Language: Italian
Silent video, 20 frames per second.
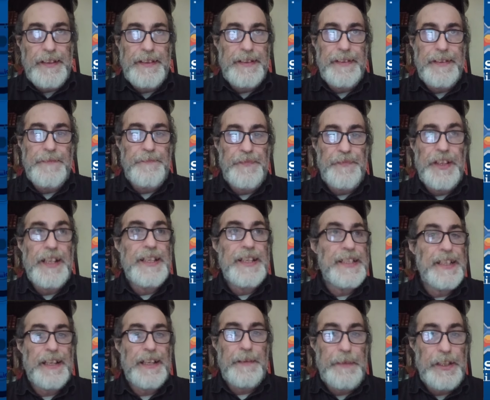
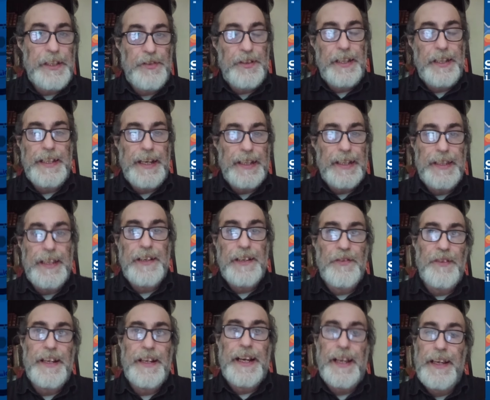dell'inserimento dei dati con
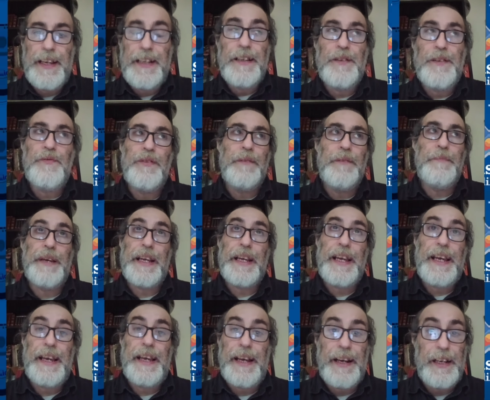carichi di cura,
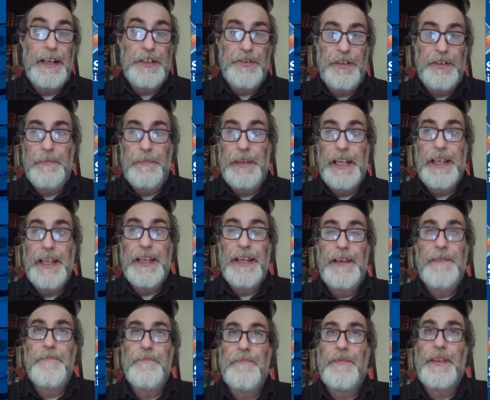perché ha ragione Miki,
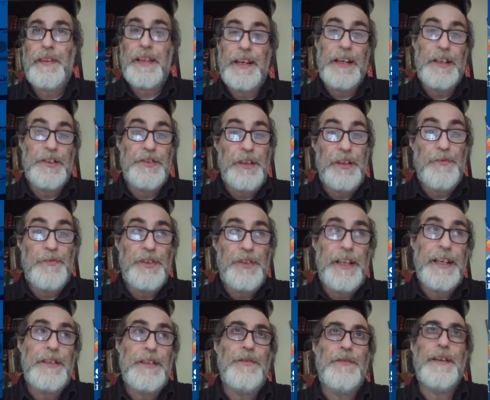ha ragione
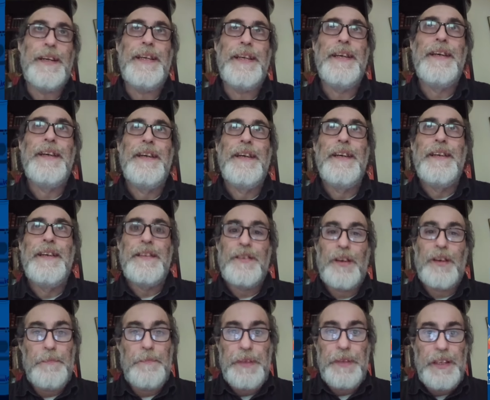moderatore,
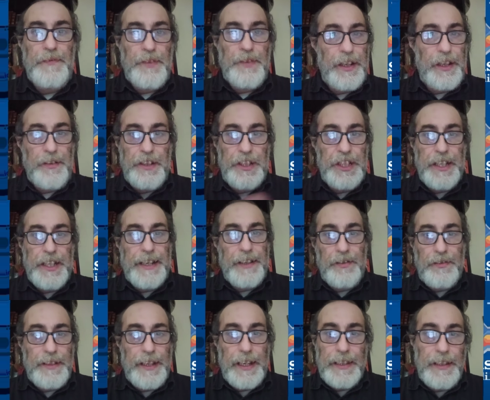troppi di voi hanno inserito
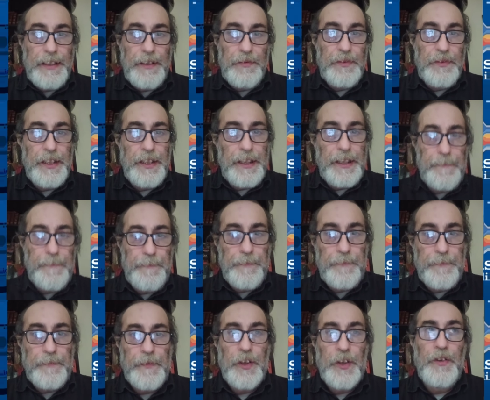dati inutili,
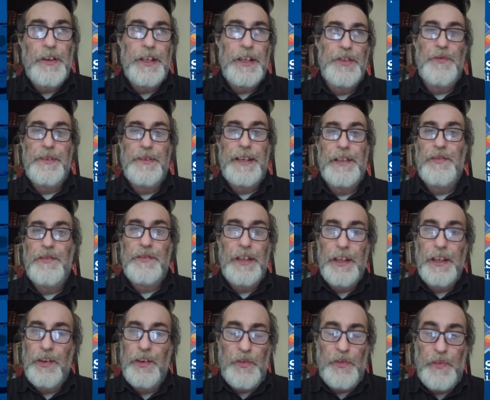con il risultato di
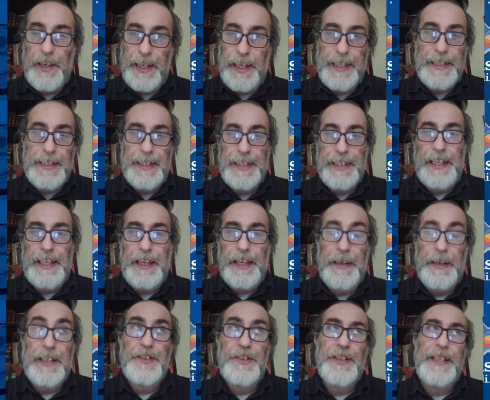ingolfare il
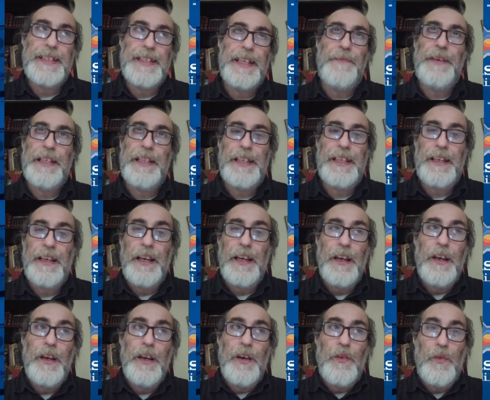sistema, cioè se avete
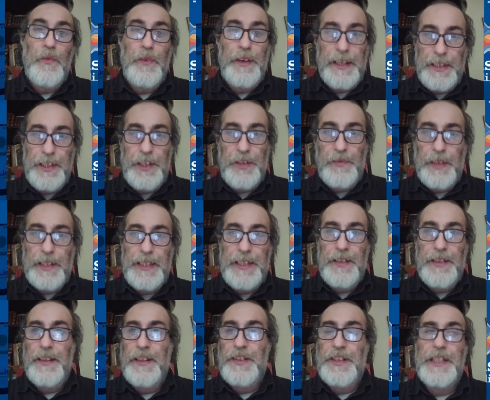una
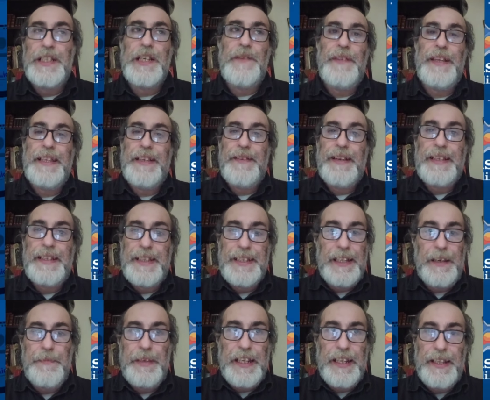situazione, cioè se avete una
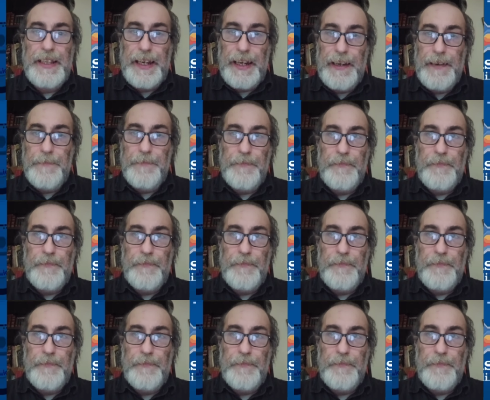disabilità,